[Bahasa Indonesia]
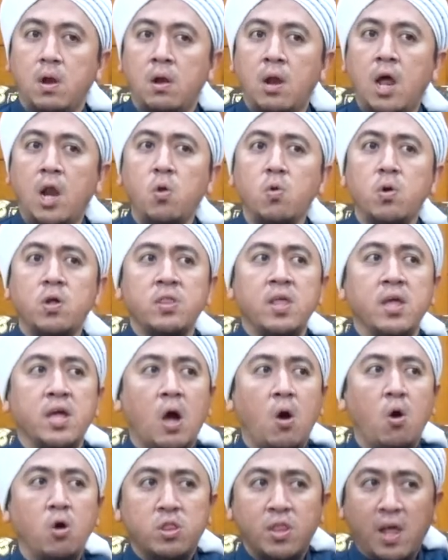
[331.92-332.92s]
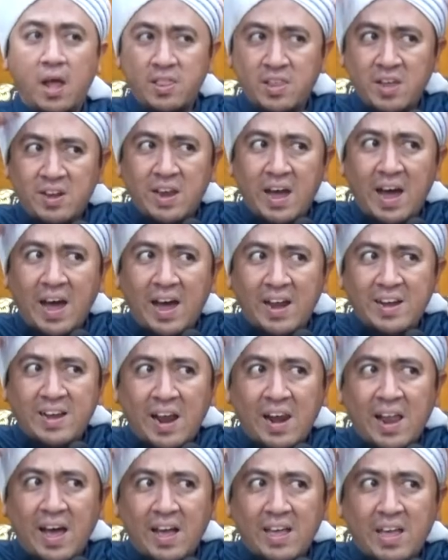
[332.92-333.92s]
Lalu ketika otak tidak
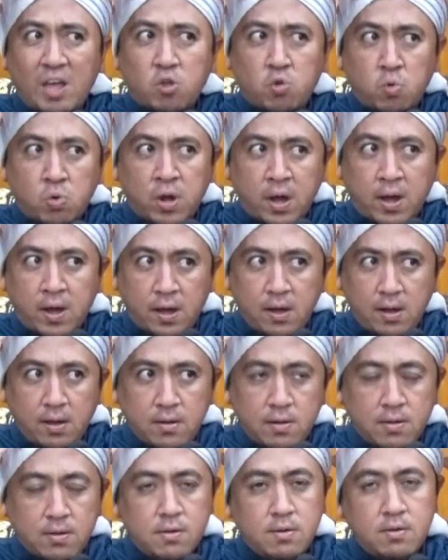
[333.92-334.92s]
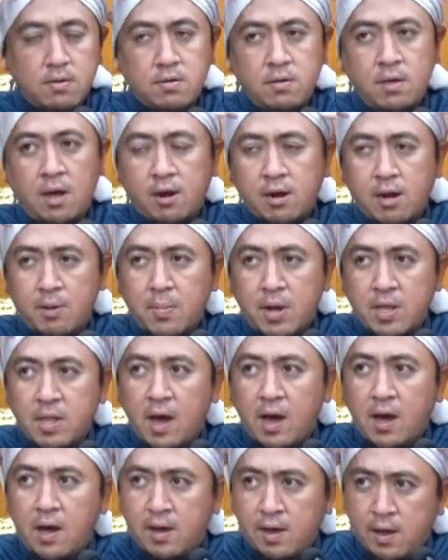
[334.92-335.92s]
ada lagi sudah, yang
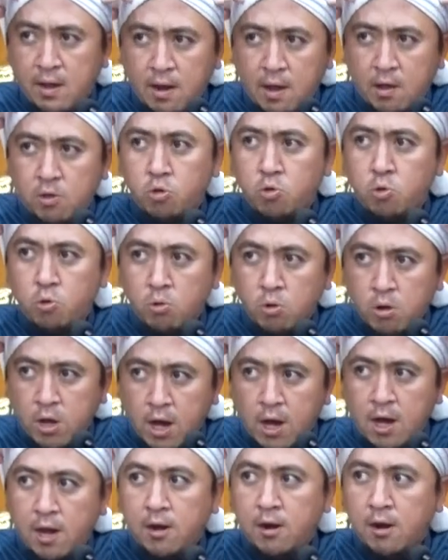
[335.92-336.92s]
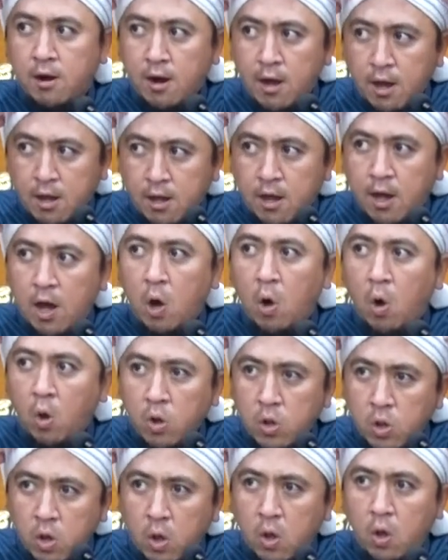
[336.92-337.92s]
namanya akhirat, surga, neraka,
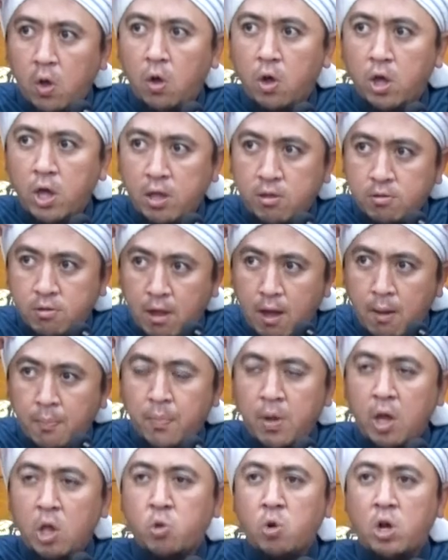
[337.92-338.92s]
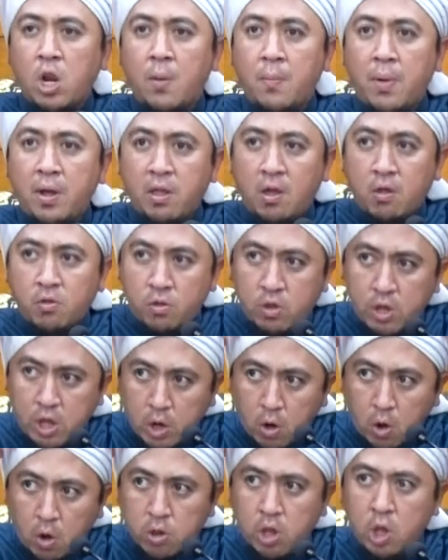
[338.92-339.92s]
Allah, hisab, itu namanya
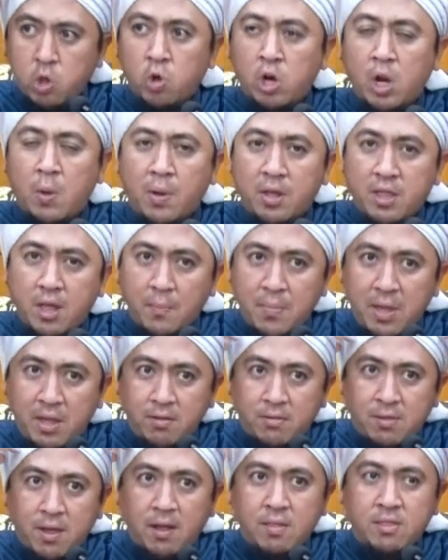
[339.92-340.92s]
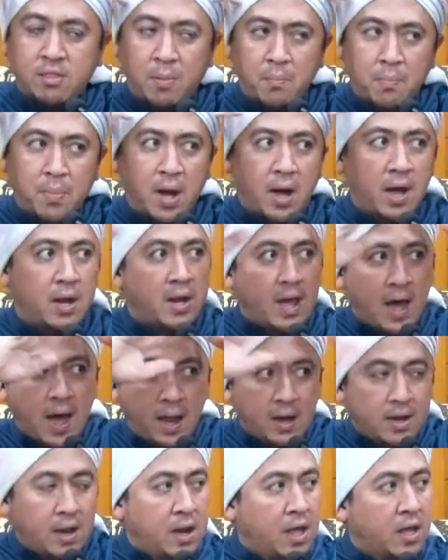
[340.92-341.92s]
sirot, itu namanya mizan, timbangan, tidak
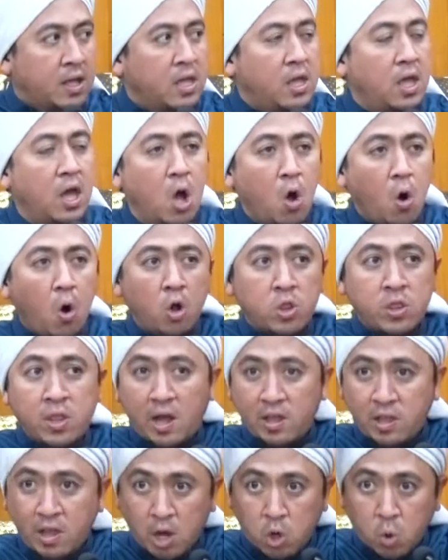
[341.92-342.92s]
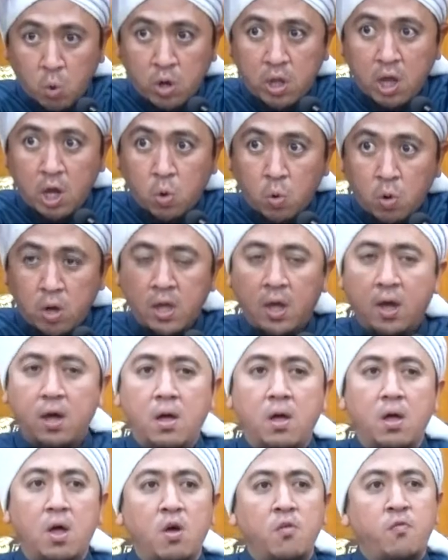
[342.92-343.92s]
ada lagi otaknya
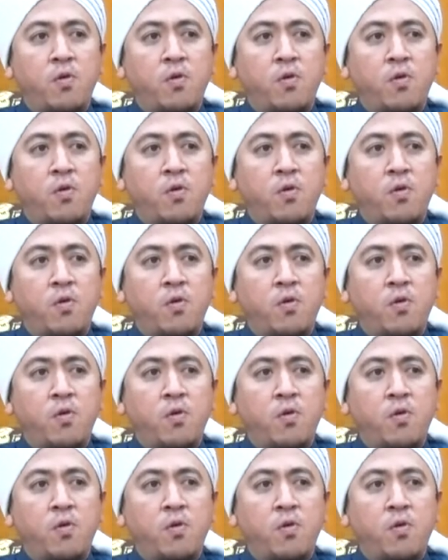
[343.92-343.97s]
dunia-dunia.